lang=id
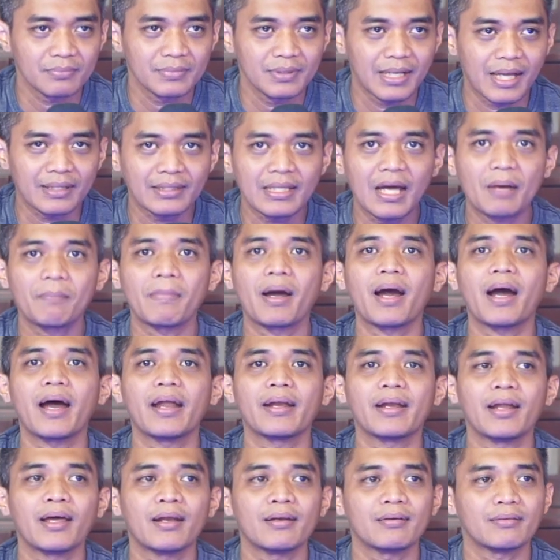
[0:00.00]
datang
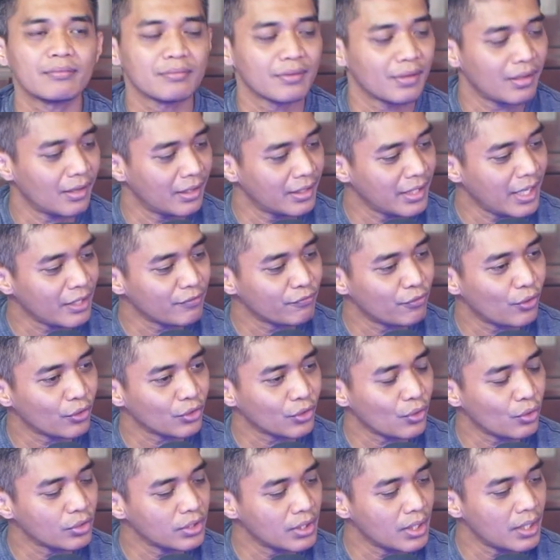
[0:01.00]
makanan lihat
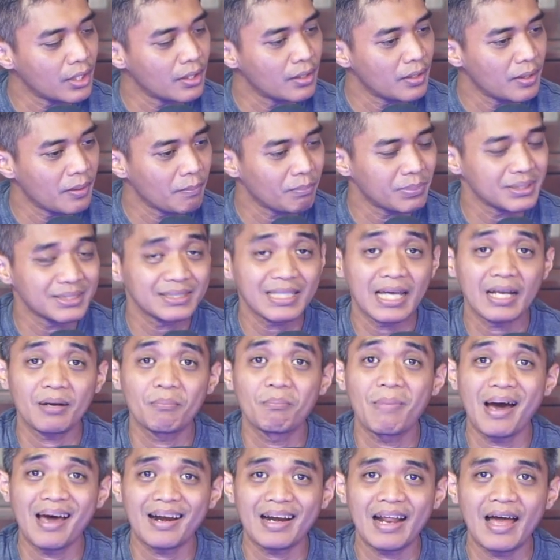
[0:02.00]
fotonya
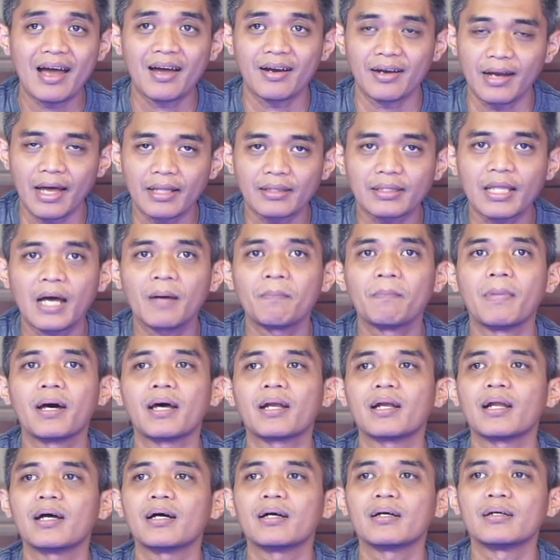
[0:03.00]
pesan barang datang
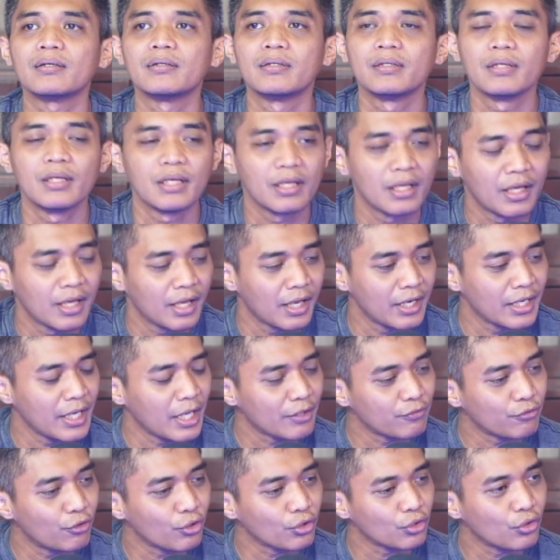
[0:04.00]
barang
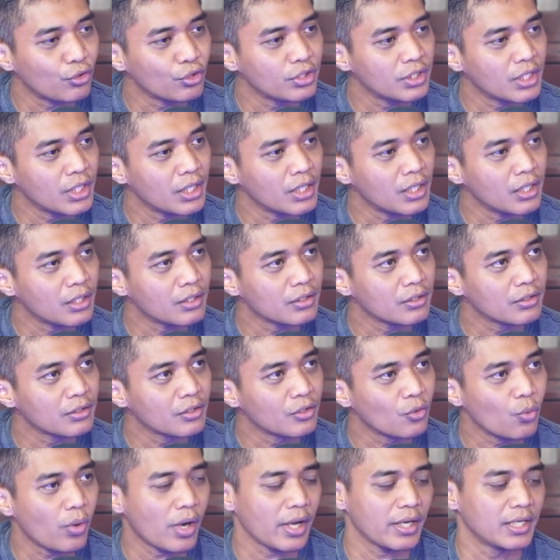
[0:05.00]
lihat fotonya
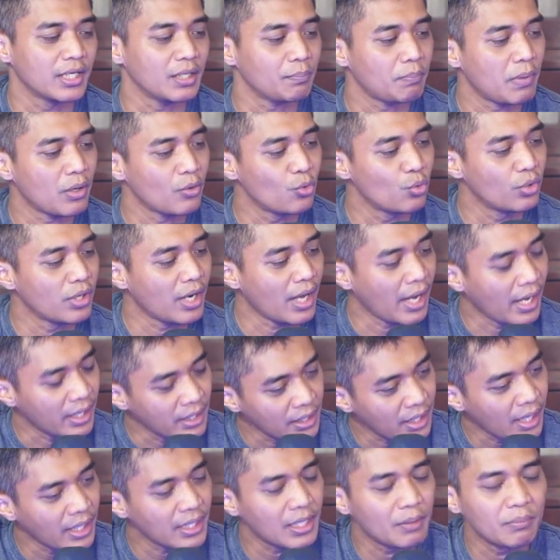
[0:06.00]
wah ini
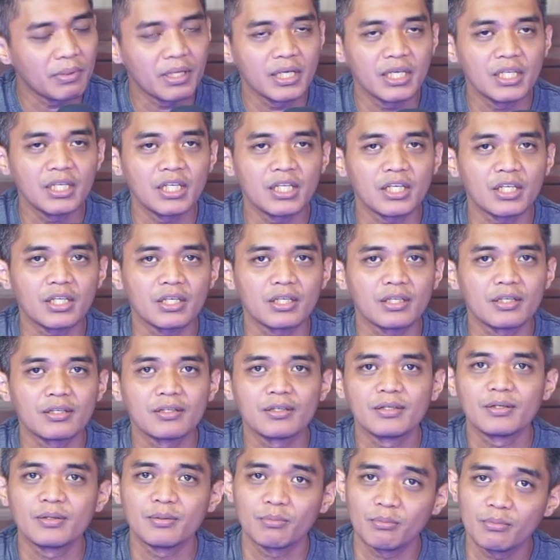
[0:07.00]
penggunaannya kayak begini nih
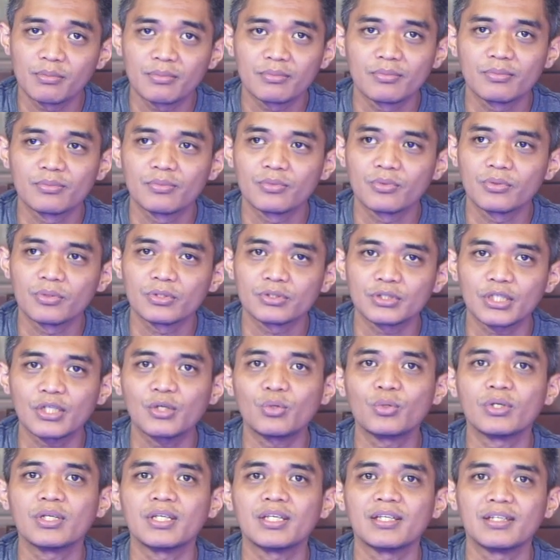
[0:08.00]

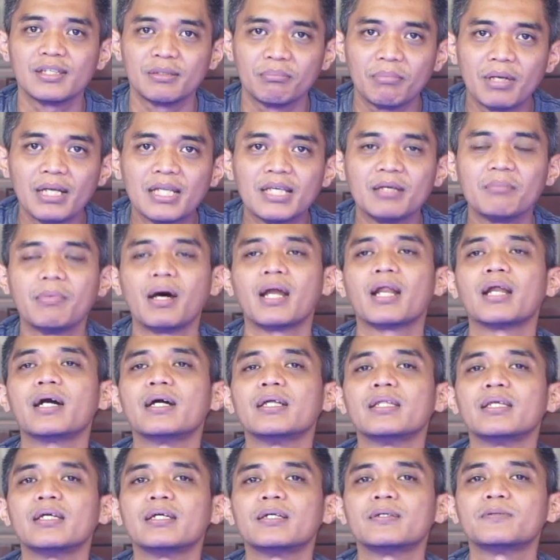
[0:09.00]
seru nih dibeli
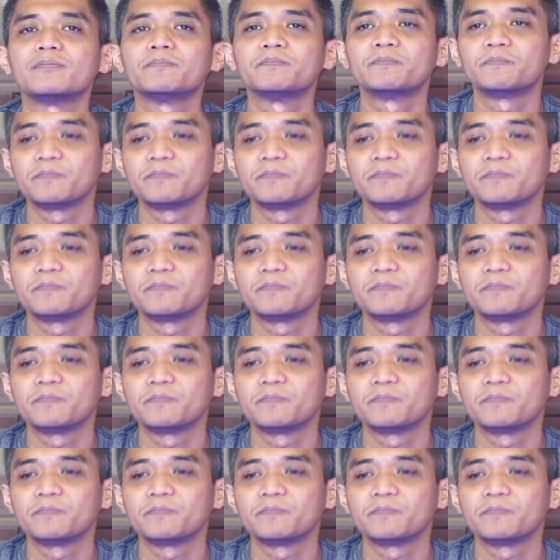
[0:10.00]
barangnya